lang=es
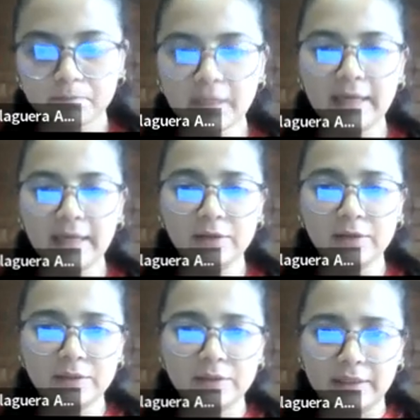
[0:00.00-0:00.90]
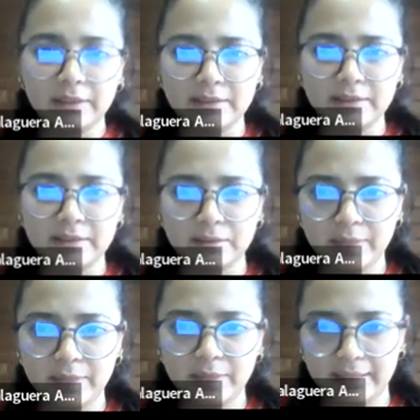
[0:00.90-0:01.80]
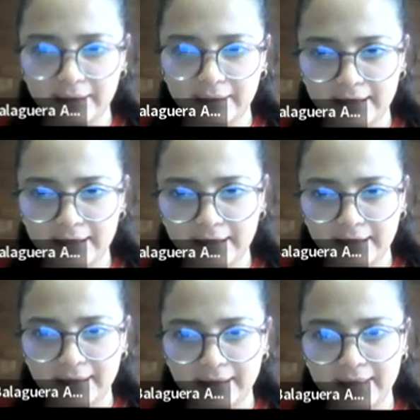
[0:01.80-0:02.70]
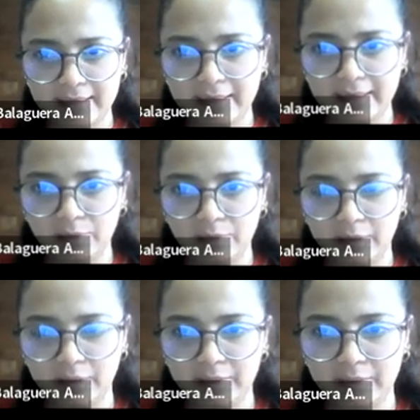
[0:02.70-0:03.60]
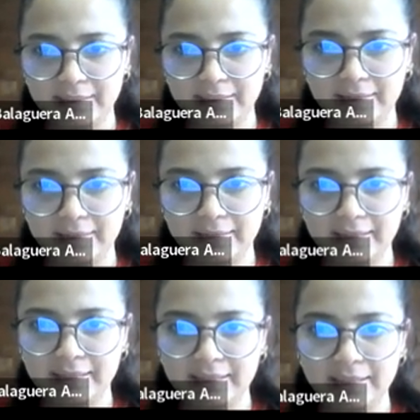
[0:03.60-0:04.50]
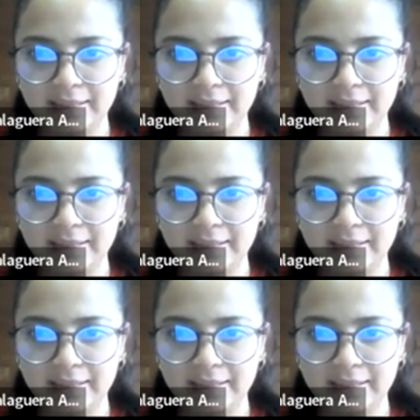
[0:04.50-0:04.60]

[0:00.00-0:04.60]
eh, los estudiantes deben superar eh, la idea de que el numerador es la cantidad de